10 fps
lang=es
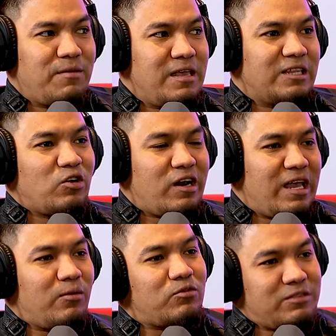De inmediato
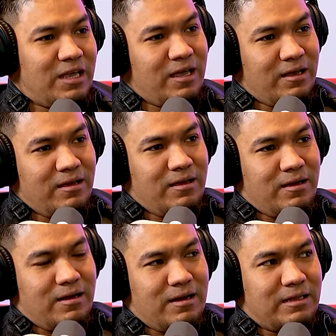renuncié
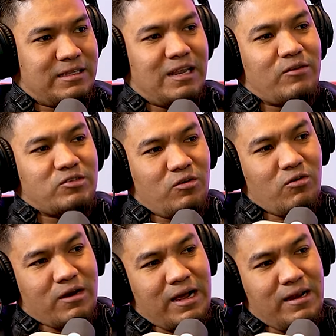a la
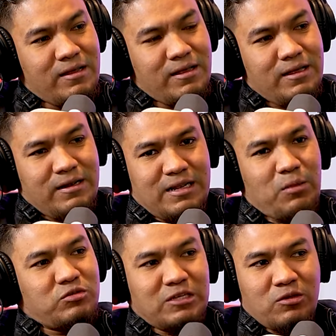televisión local
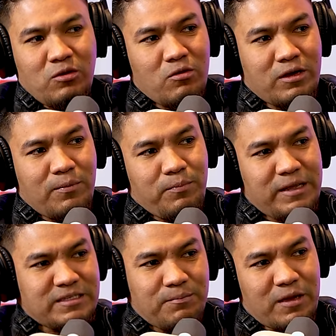renuncié a todo lo que es
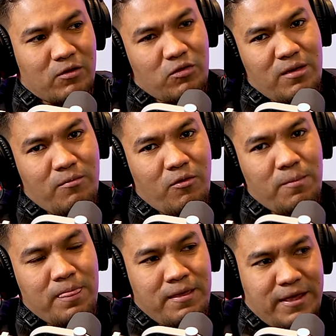prensa,
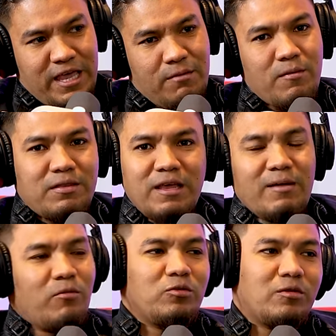periodismo y me metí
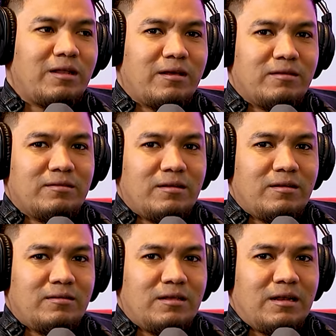en el mundo de
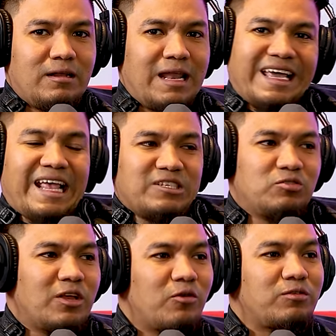la, creación de